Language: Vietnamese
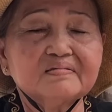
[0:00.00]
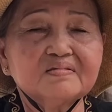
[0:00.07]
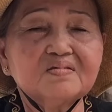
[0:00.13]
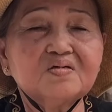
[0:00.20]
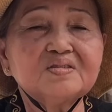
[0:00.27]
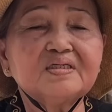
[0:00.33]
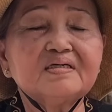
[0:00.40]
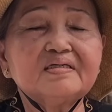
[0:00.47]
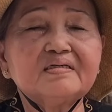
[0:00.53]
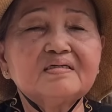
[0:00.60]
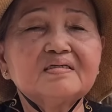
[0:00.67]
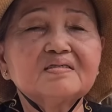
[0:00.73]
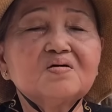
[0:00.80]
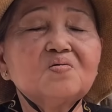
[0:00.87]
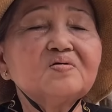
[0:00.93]
tôi sẽ
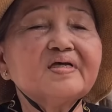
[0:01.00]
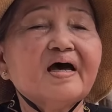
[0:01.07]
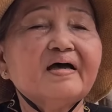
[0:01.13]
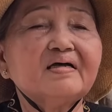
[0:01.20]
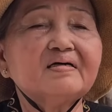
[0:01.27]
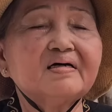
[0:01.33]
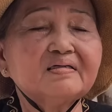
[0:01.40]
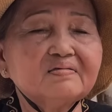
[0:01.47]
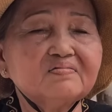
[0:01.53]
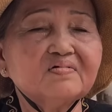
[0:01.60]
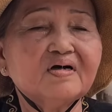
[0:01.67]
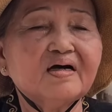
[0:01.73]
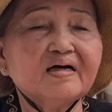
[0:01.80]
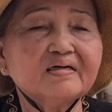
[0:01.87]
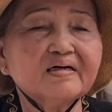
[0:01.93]
à, cứu giải hết
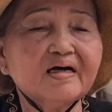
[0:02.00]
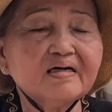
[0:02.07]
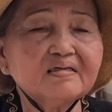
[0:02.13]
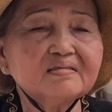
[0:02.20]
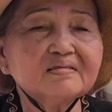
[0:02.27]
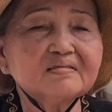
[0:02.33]
và các